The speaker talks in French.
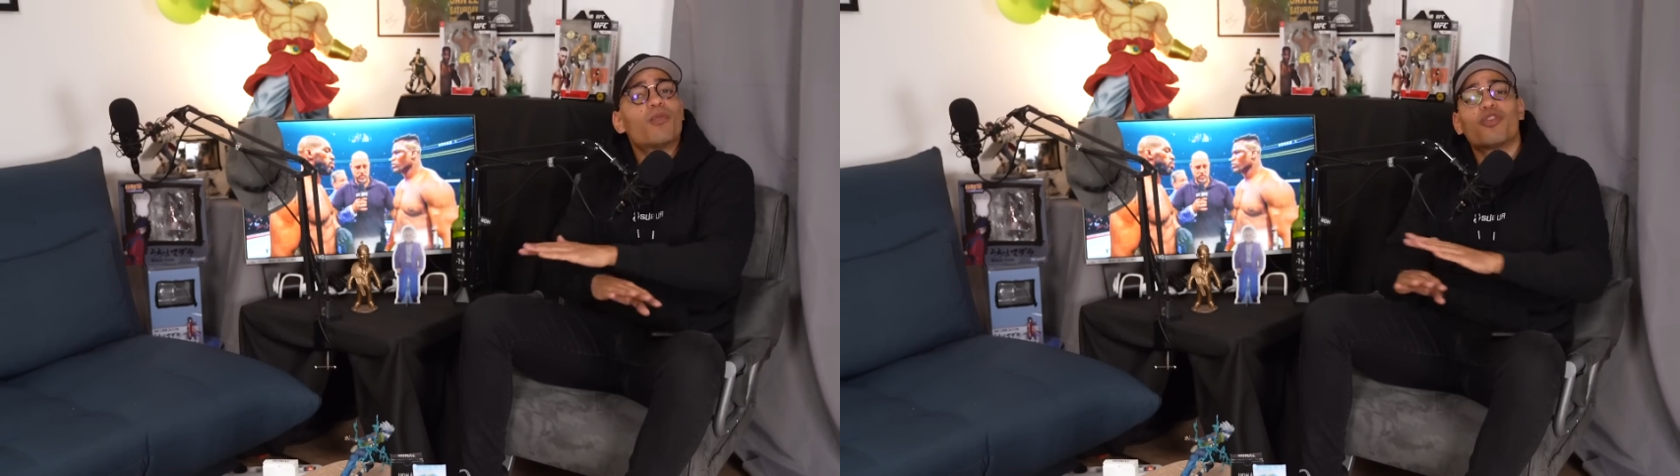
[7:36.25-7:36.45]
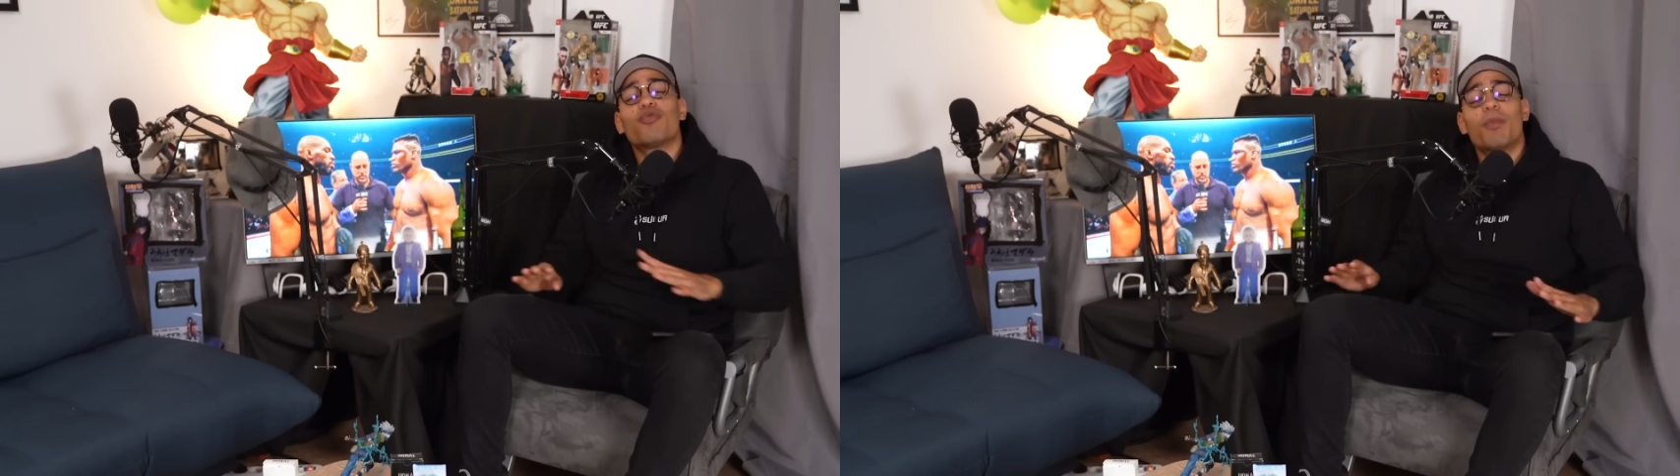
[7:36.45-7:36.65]

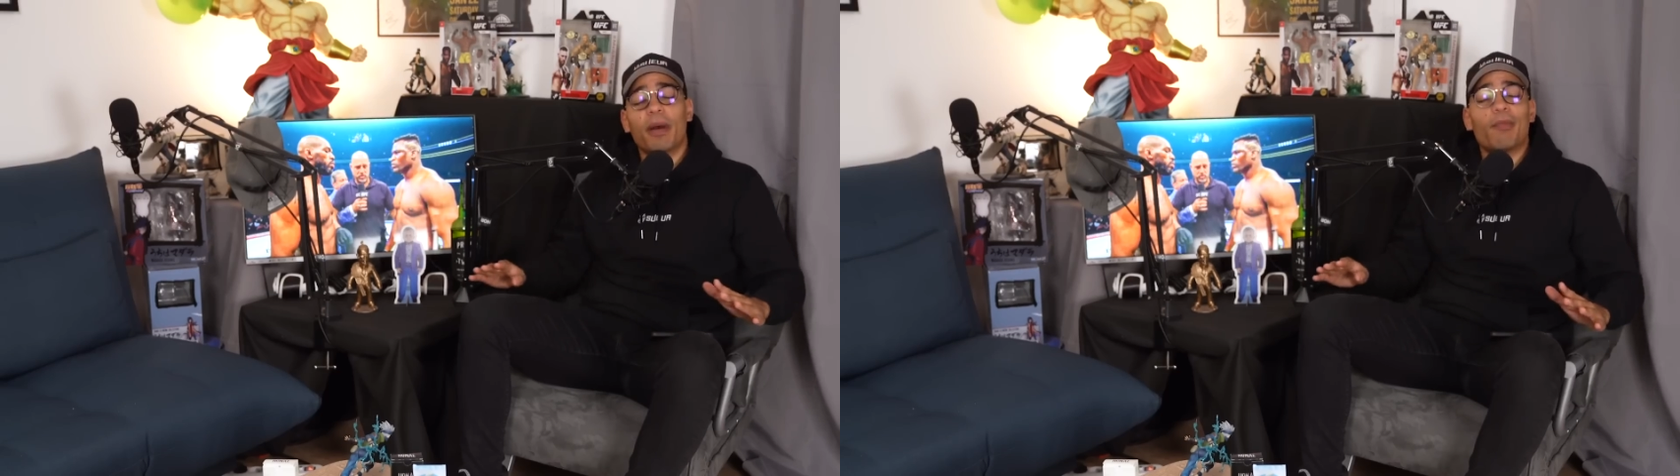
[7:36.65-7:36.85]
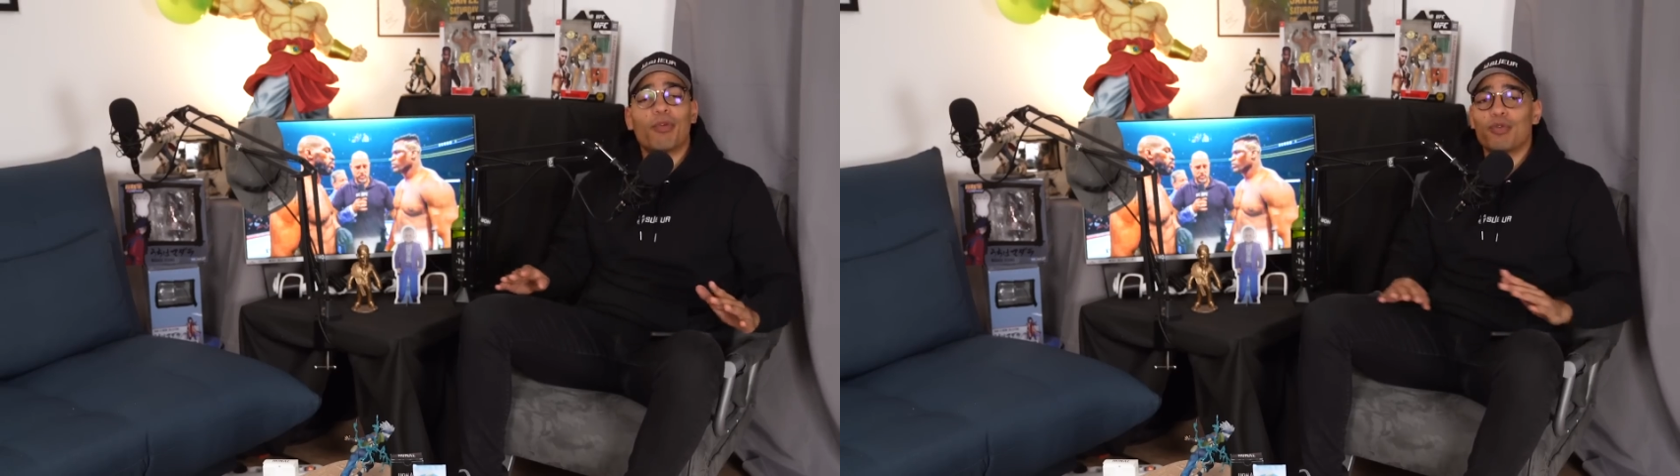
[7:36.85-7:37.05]
moi je suis
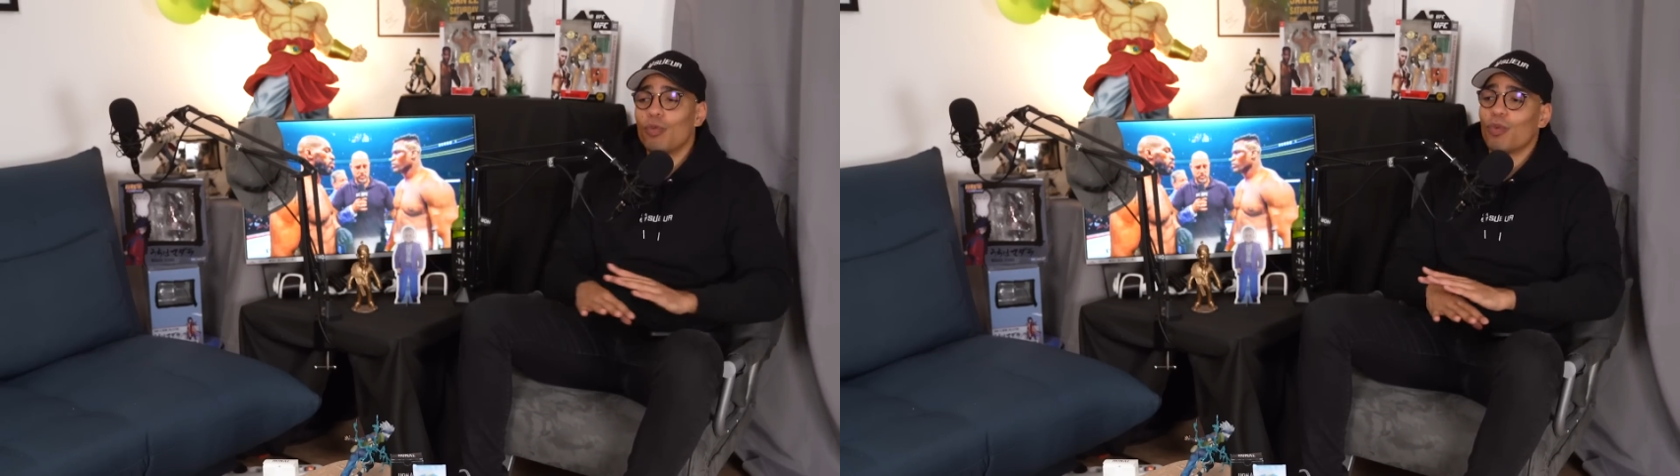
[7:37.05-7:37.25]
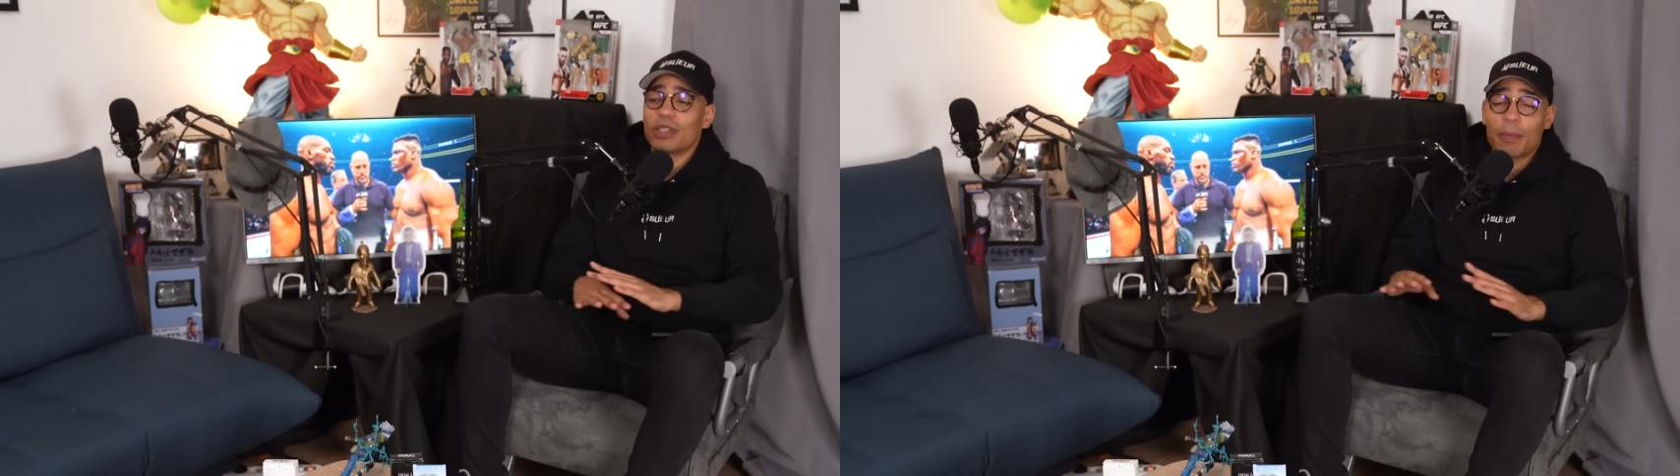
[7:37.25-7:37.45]
prêt pour
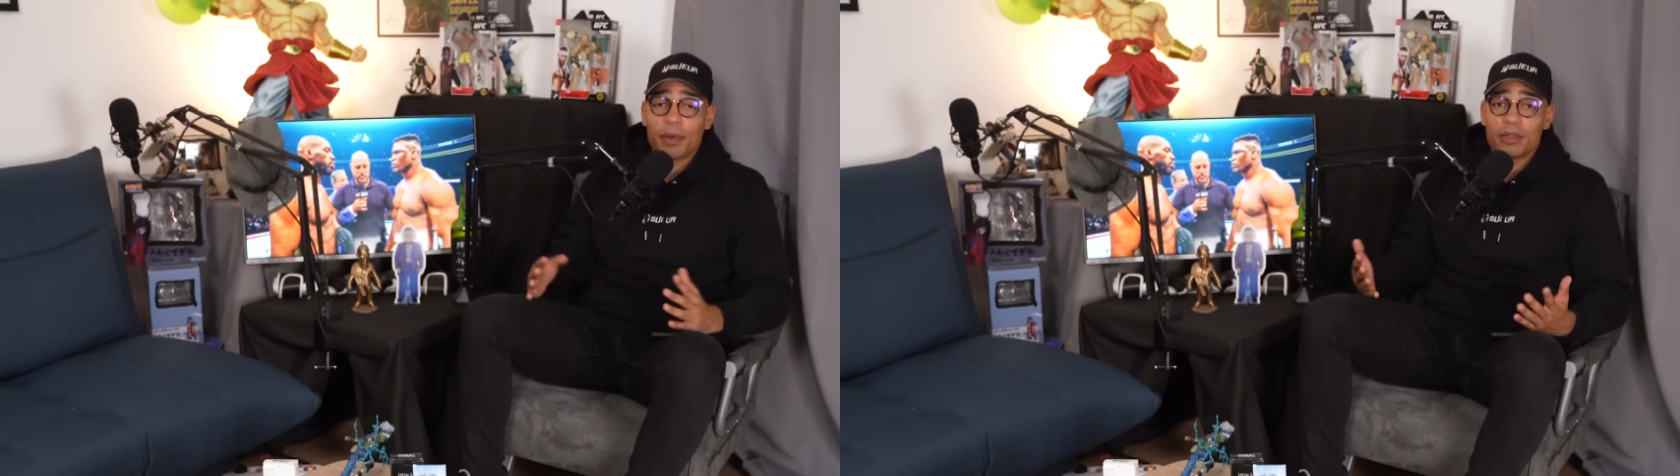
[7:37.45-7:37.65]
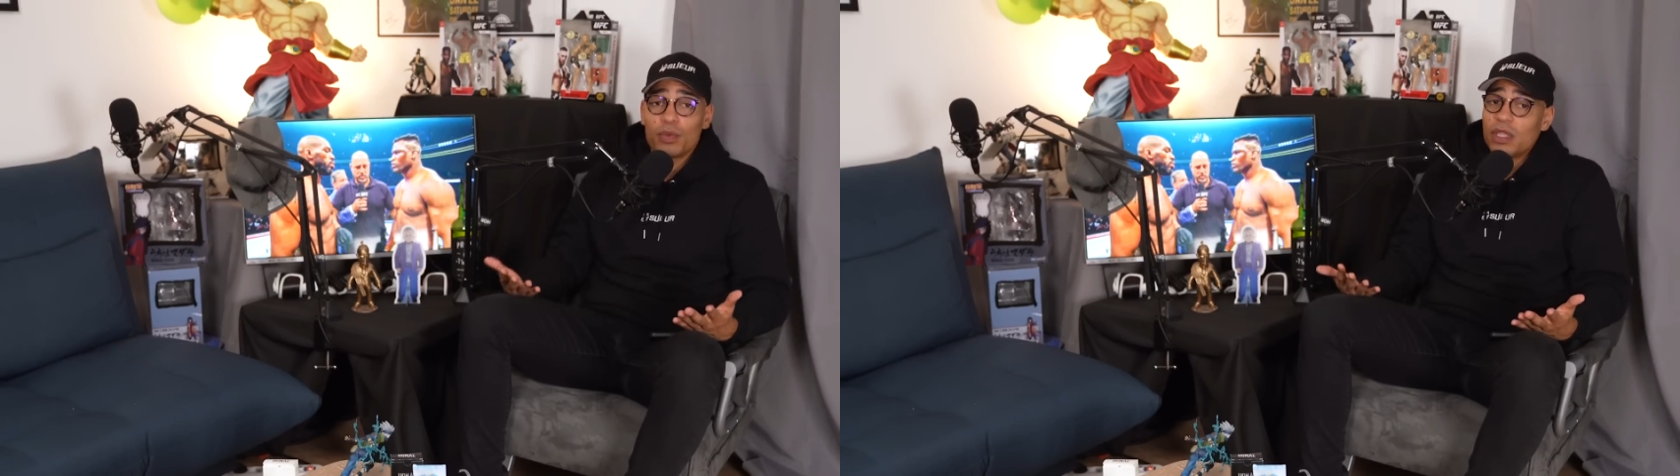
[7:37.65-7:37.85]
tout le monde, il n'y a
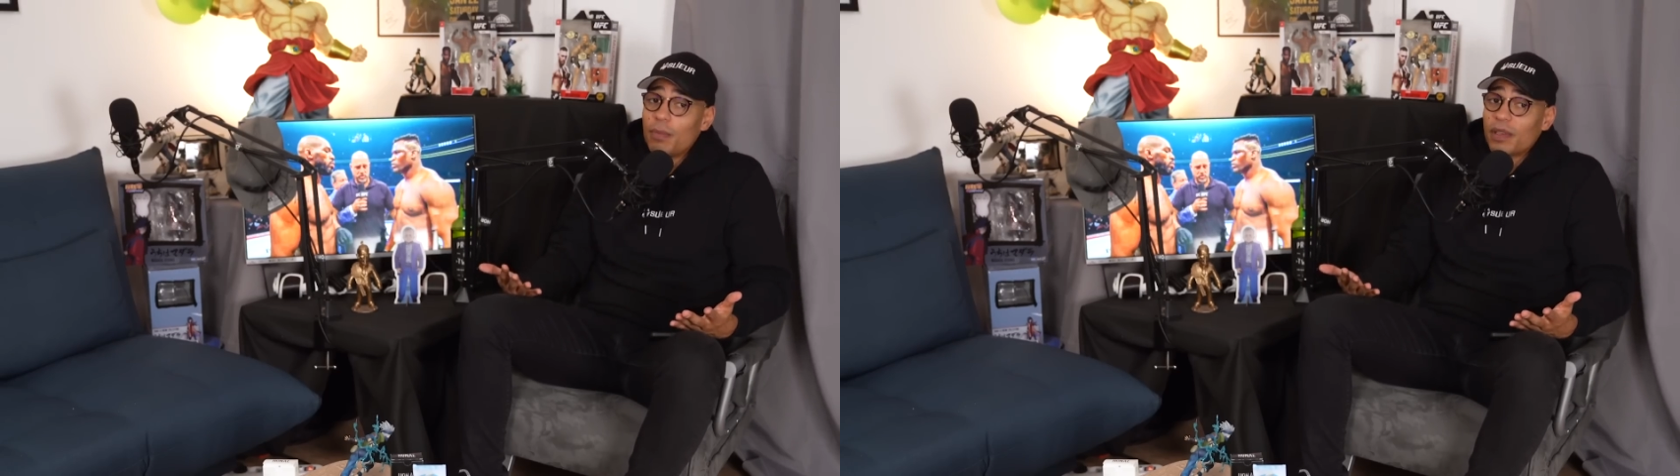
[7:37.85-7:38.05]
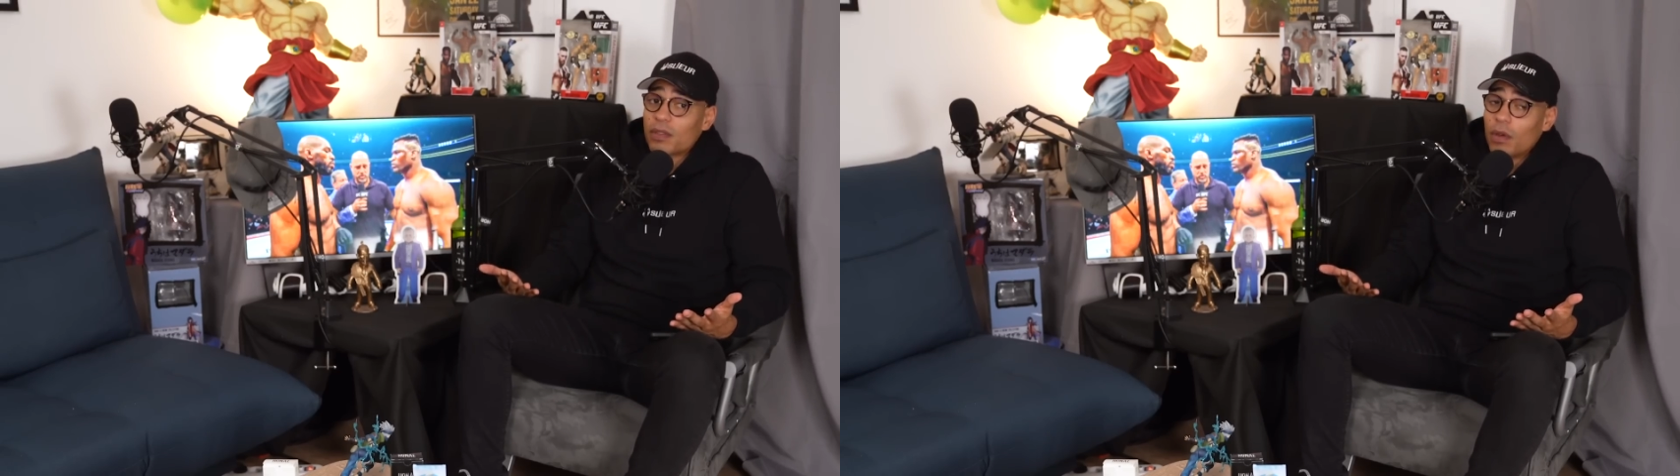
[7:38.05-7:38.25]
pas de
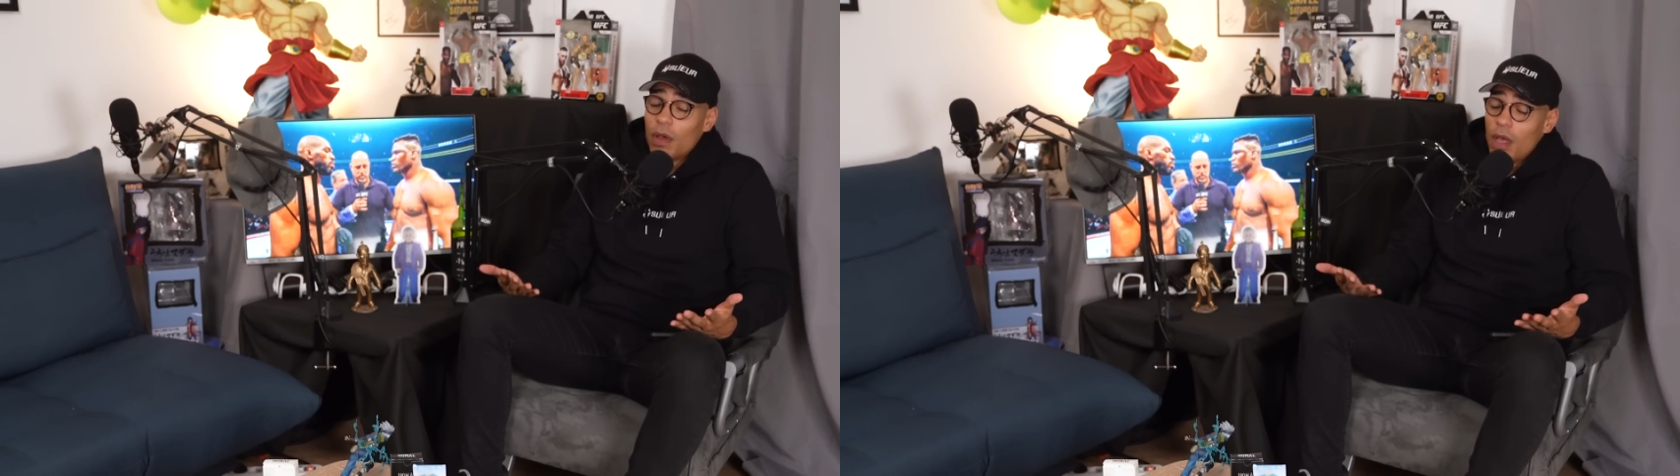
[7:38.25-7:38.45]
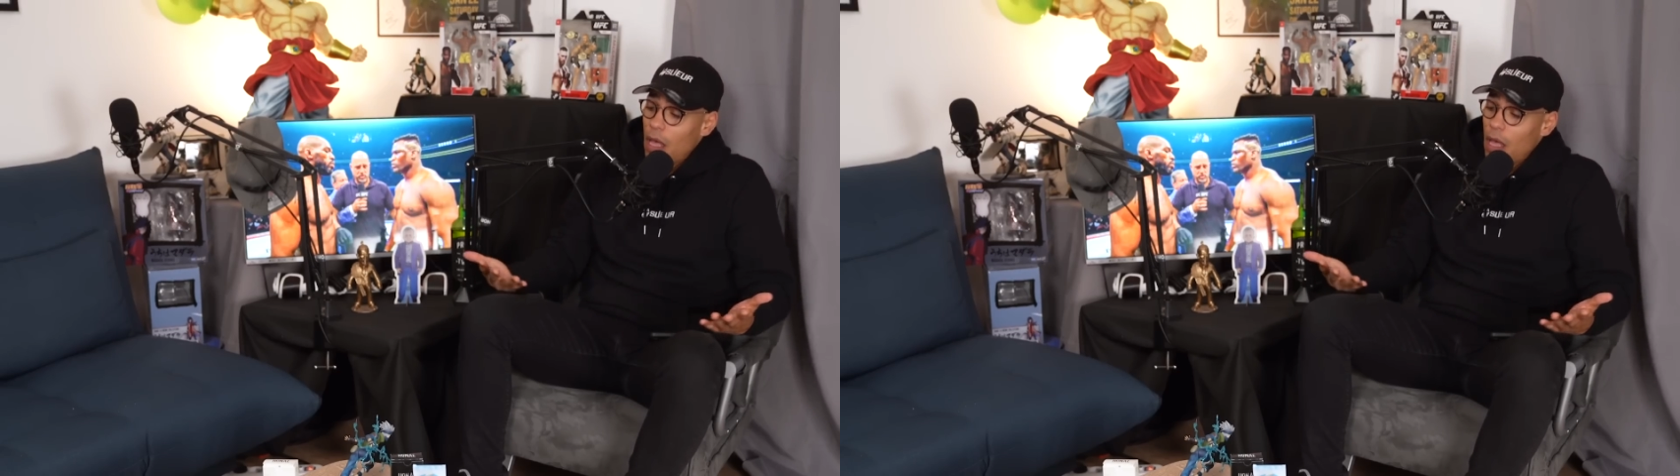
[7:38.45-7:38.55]
souci, parce que